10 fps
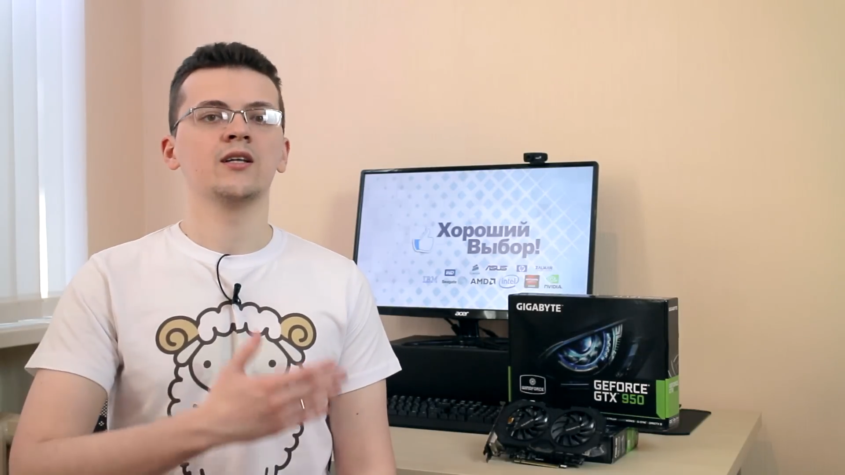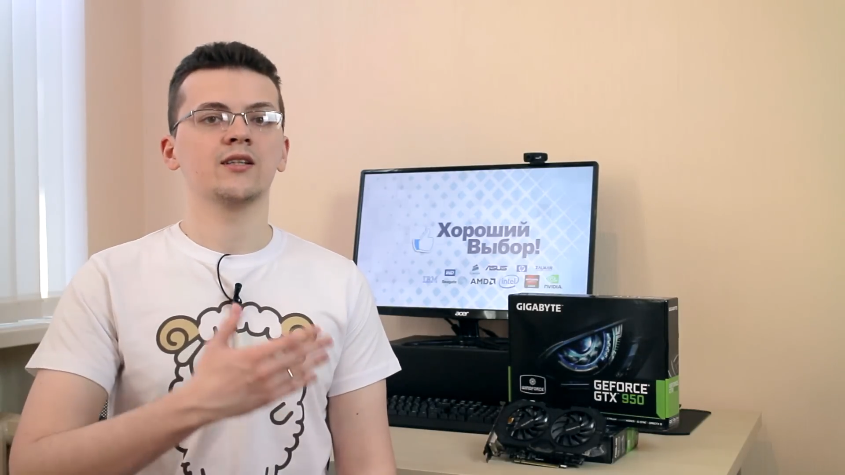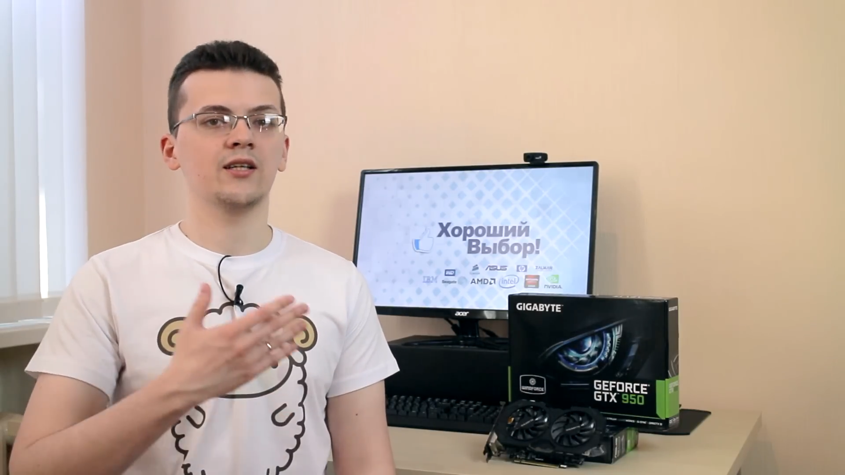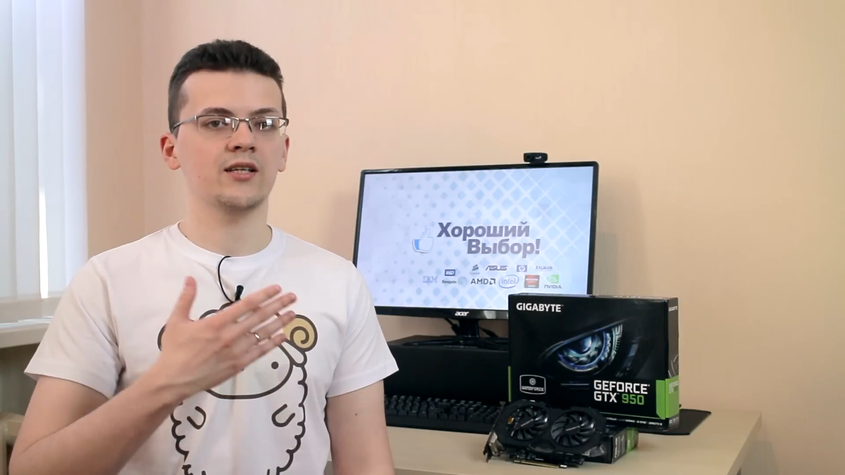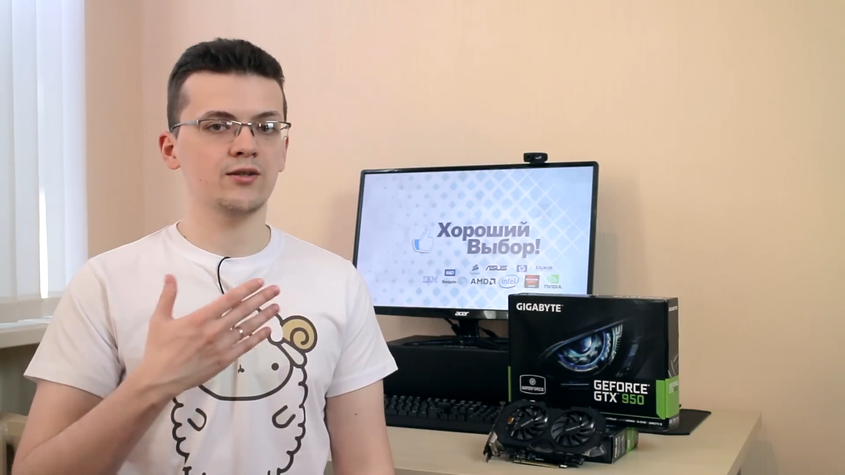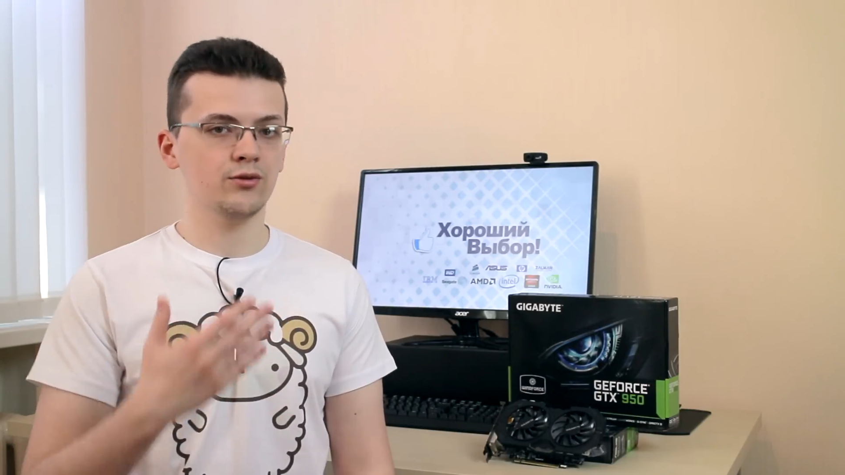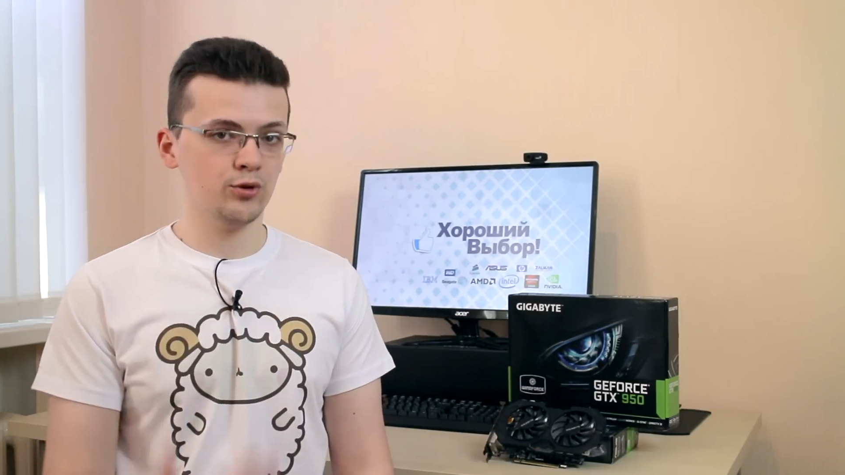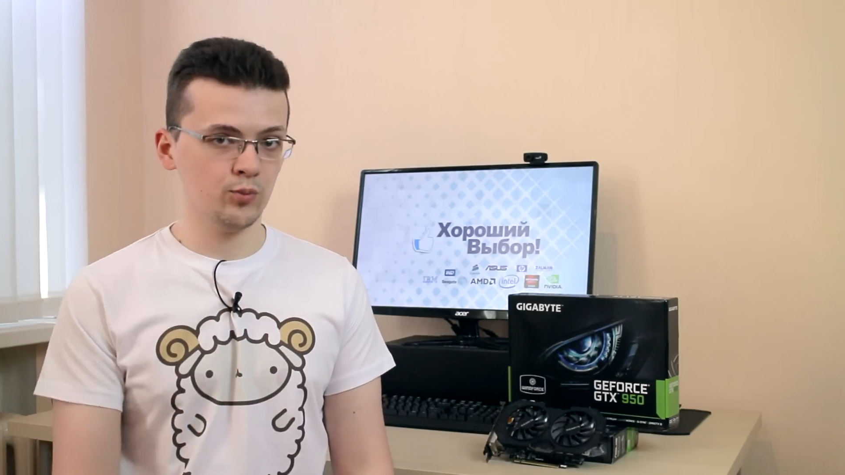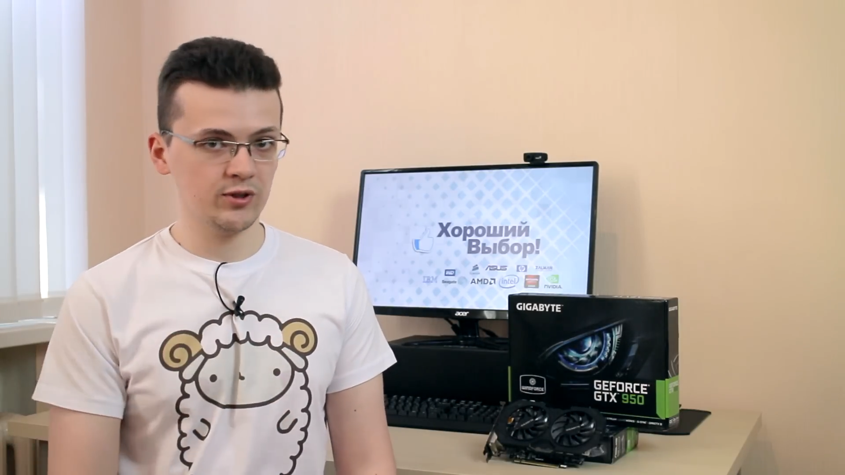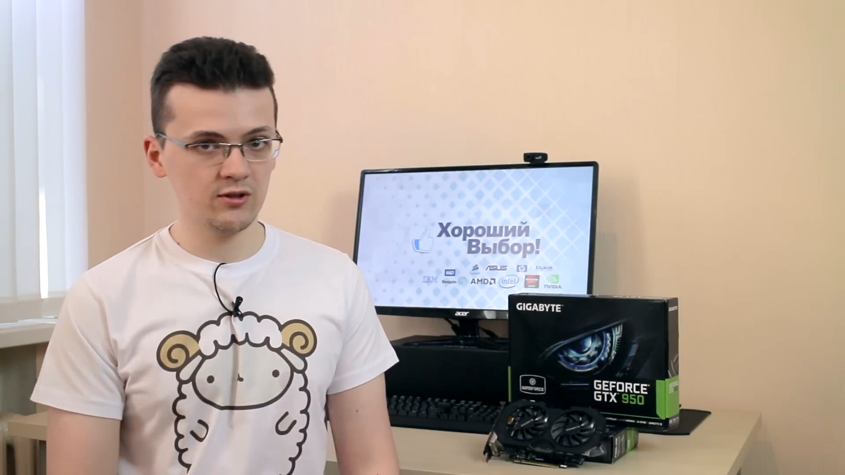для
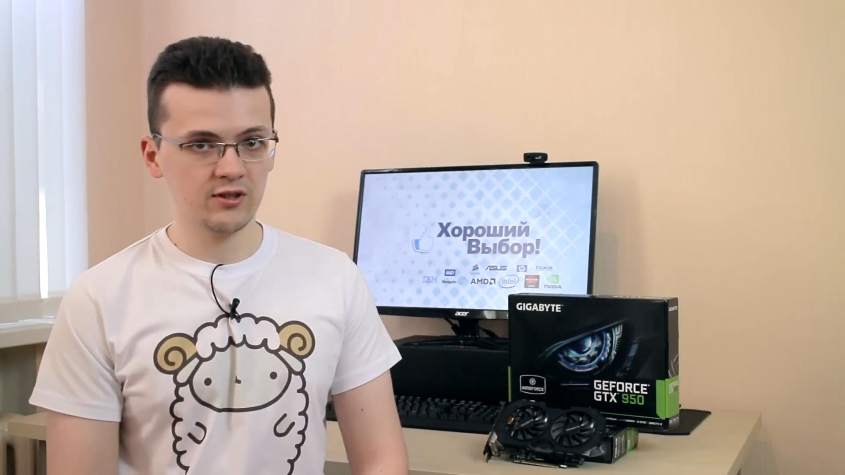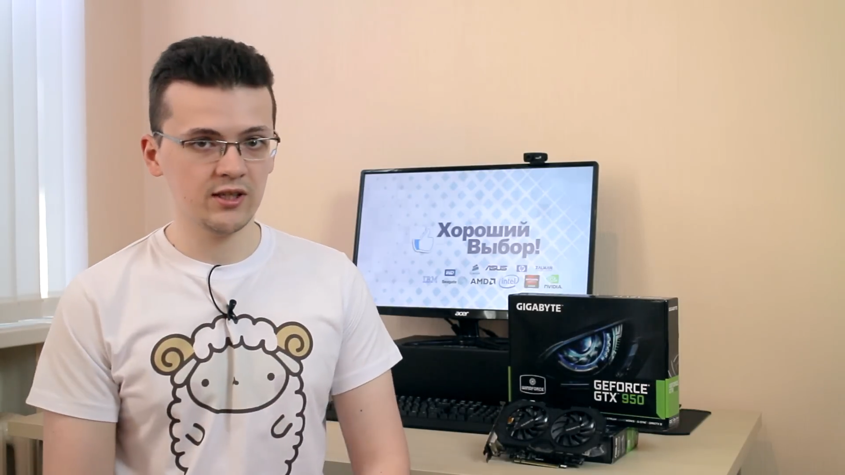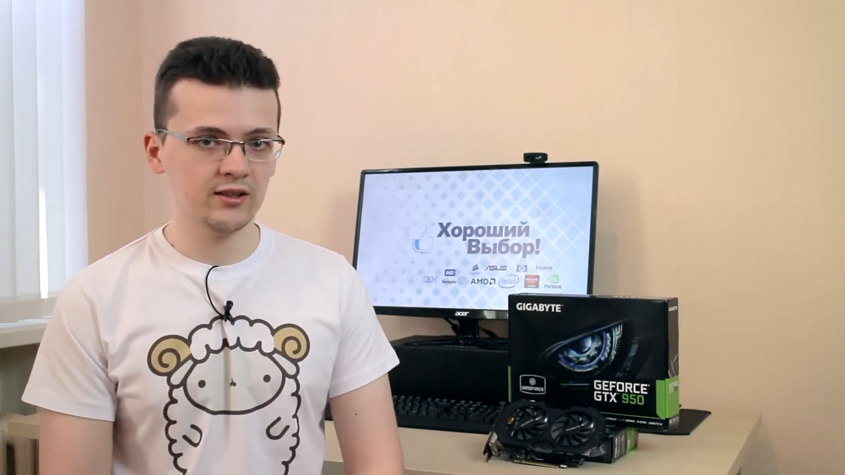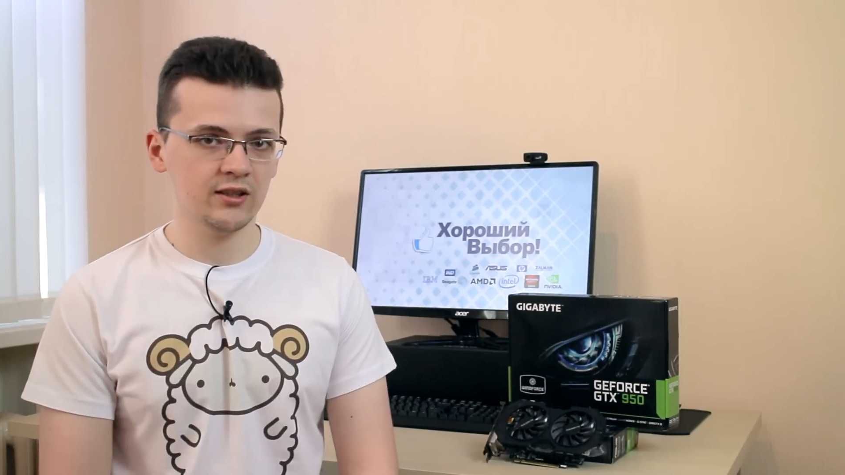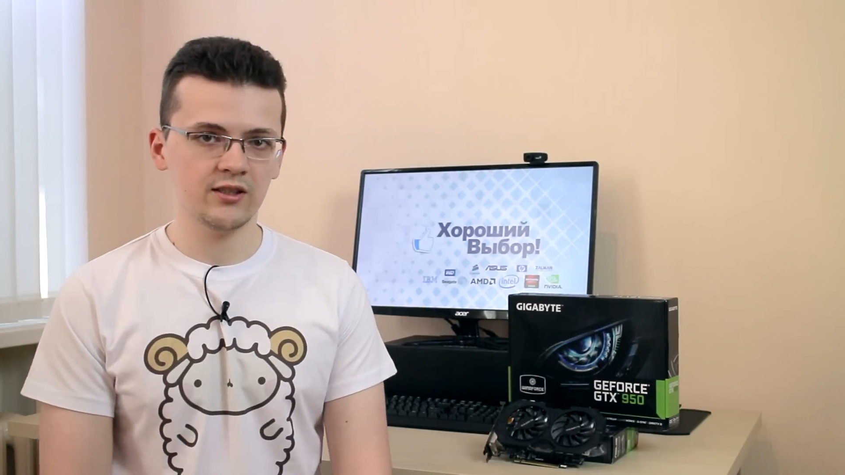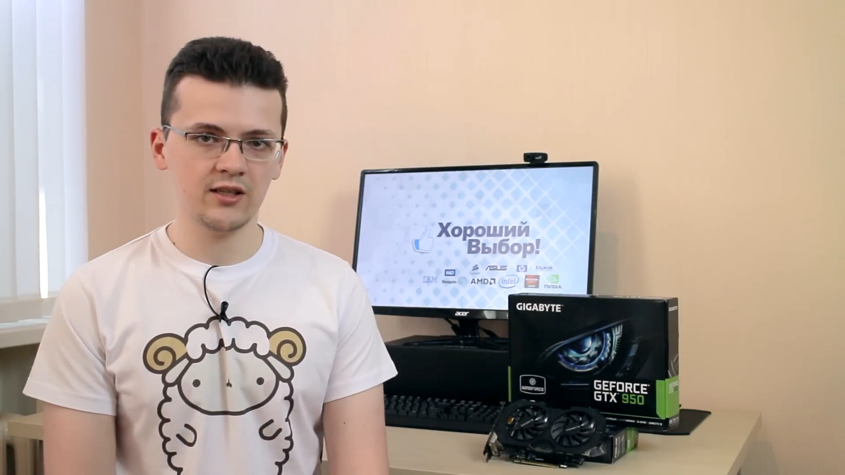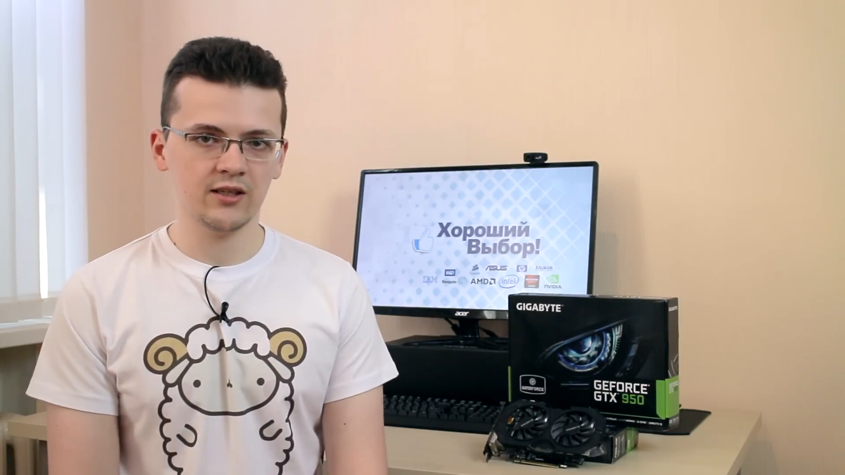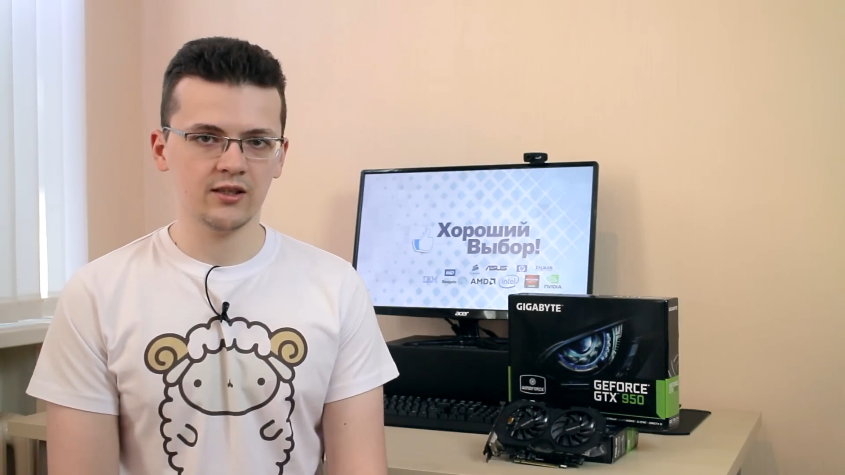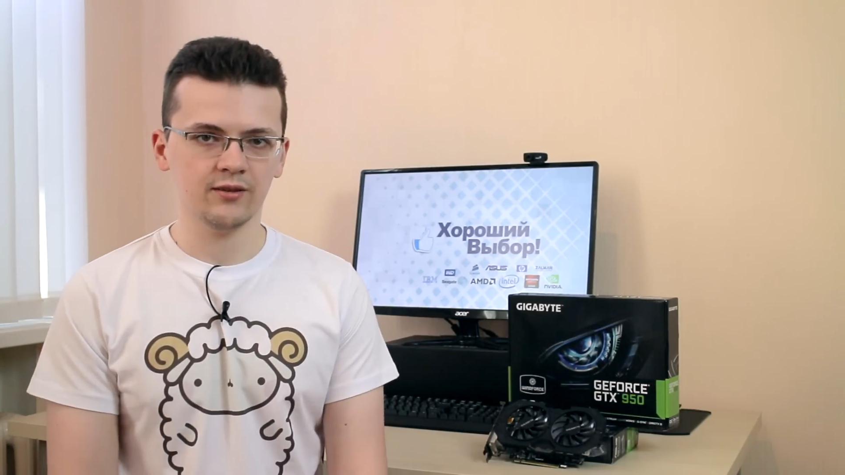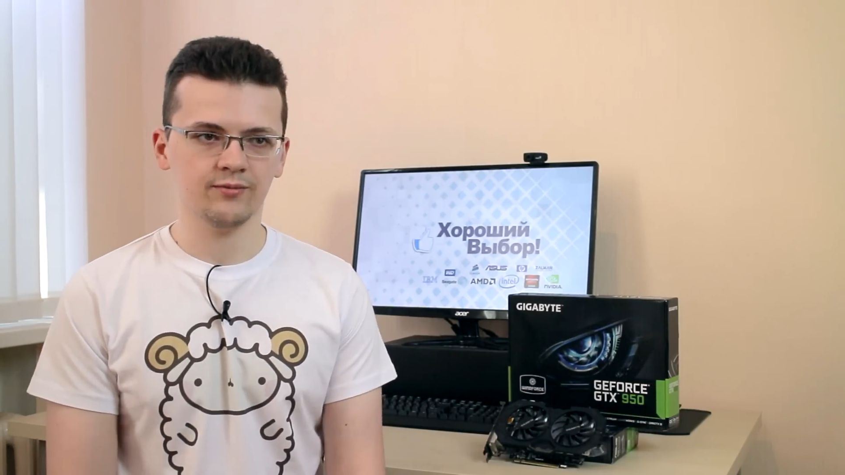950 линейки.